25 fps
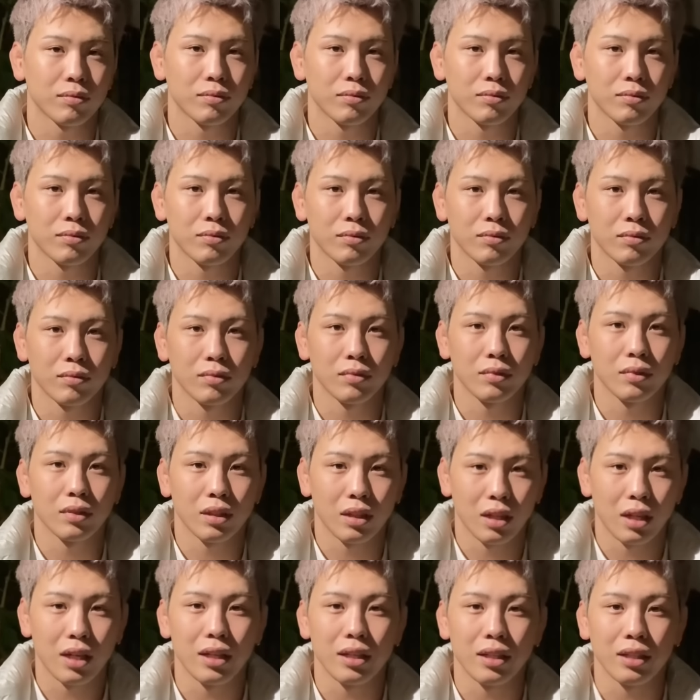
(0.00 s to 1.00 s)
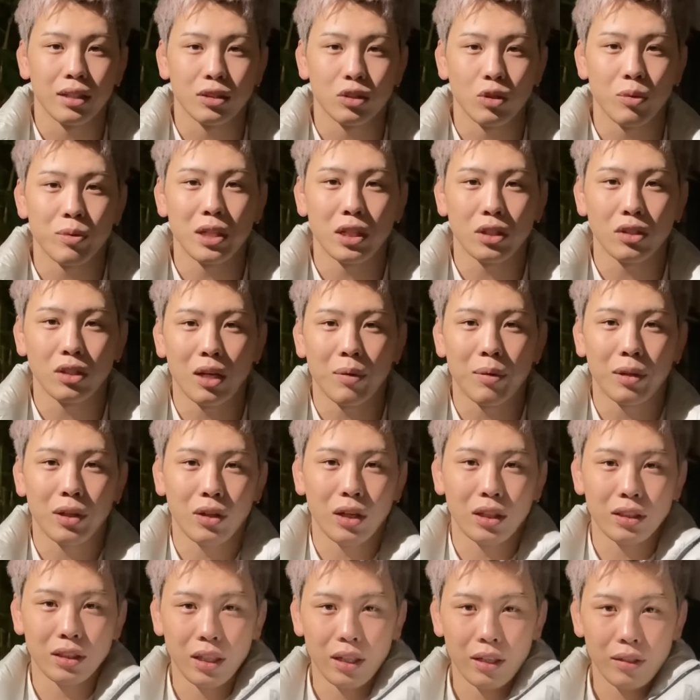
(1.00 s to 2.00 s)
です。ありがとうございます。富澤君頑張ってく
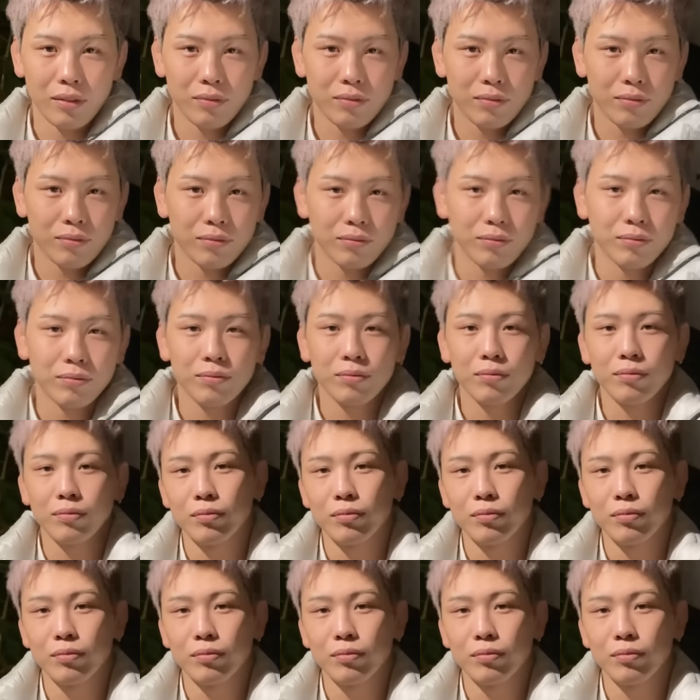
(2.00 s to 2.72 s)
ださい。はい。今